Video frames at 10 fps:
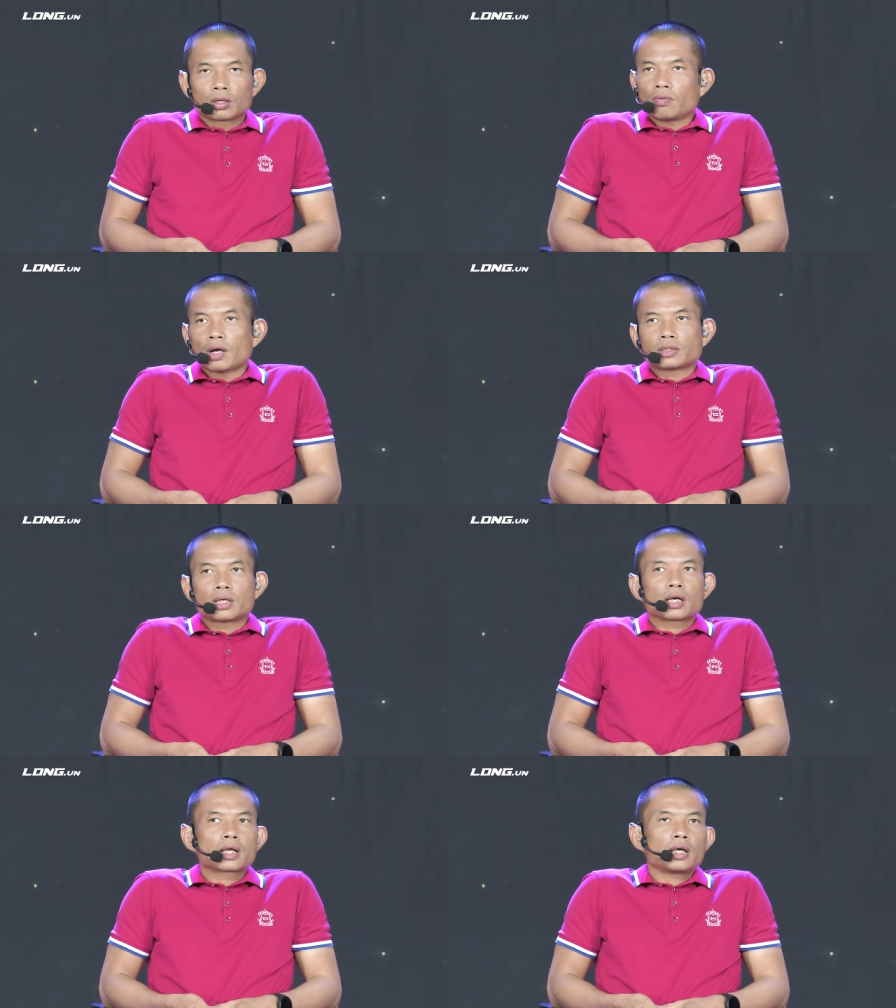không phải xây
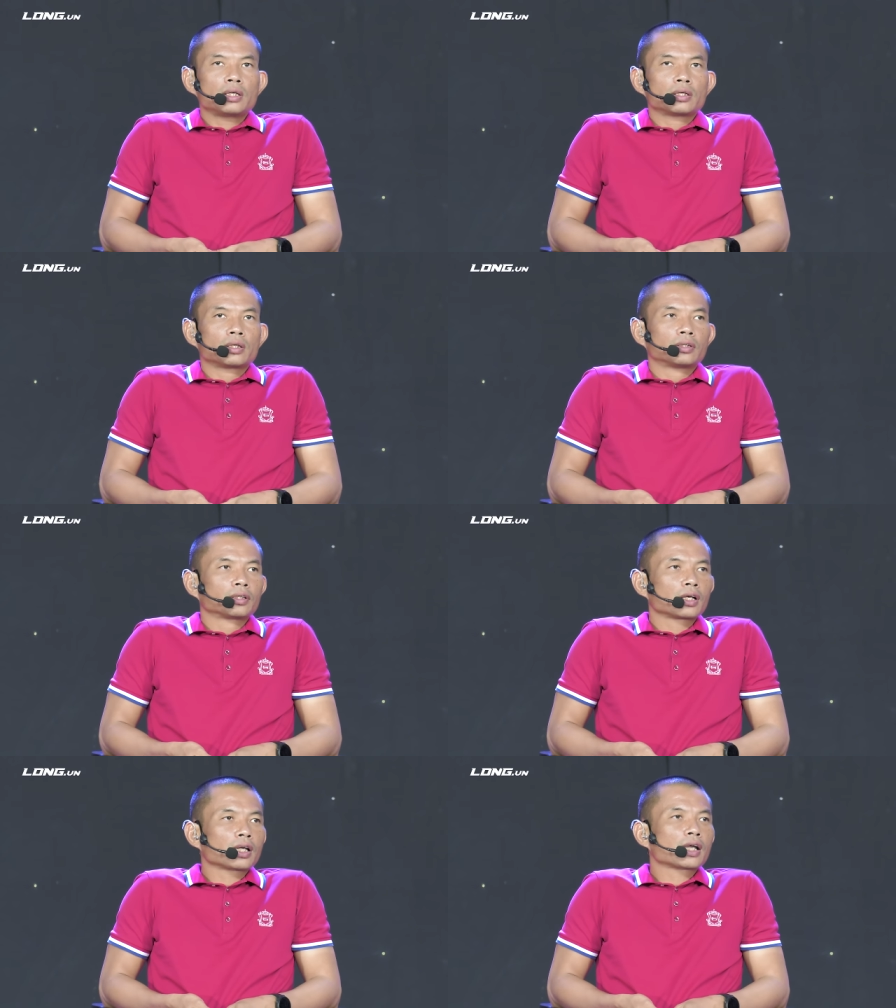các kênh
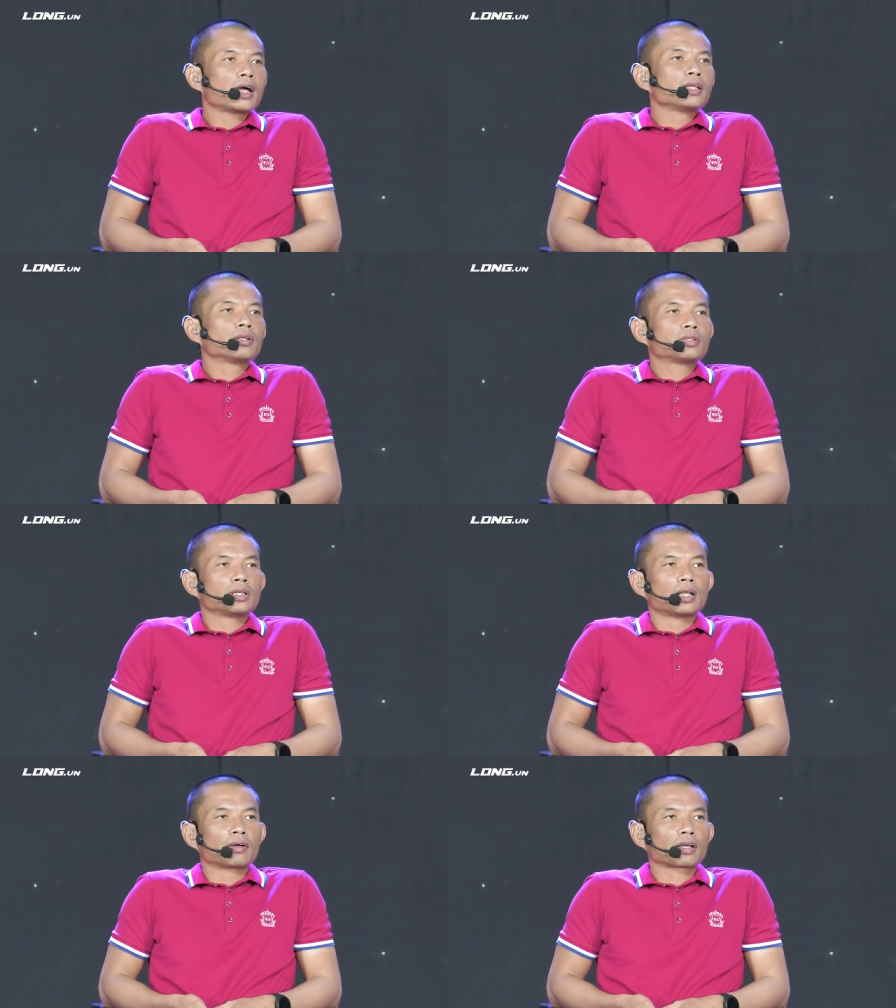các kênh nó chỉ
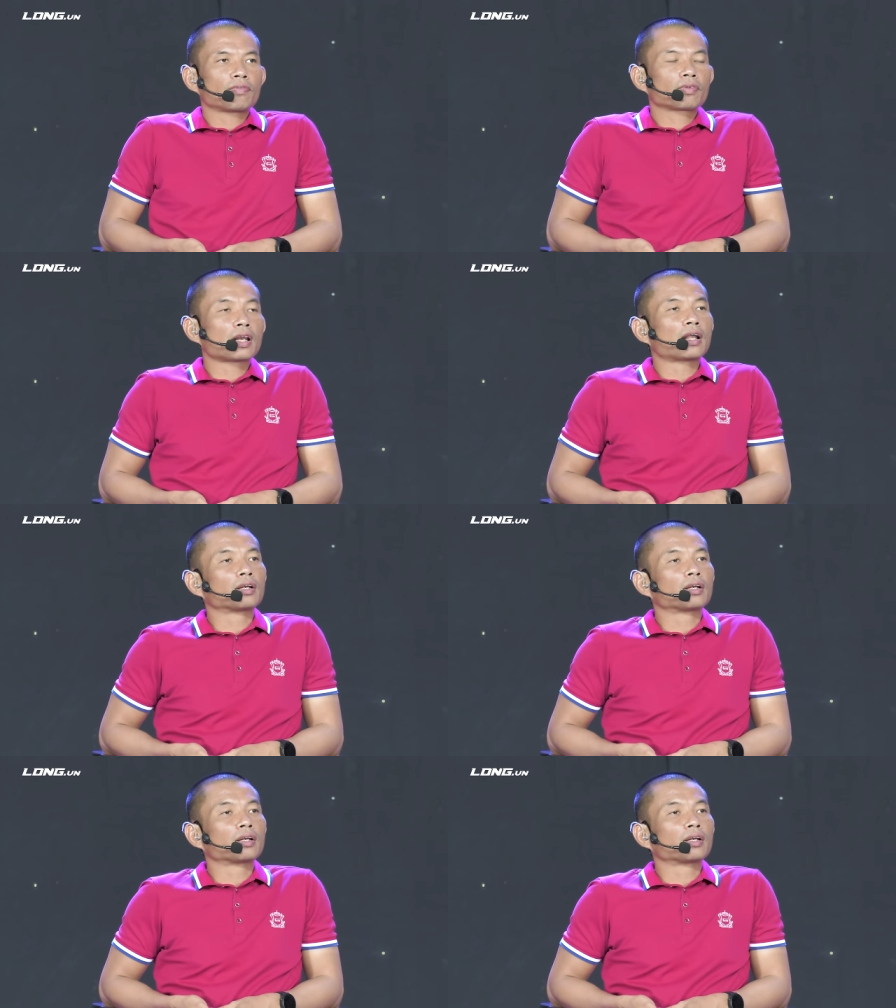là cái là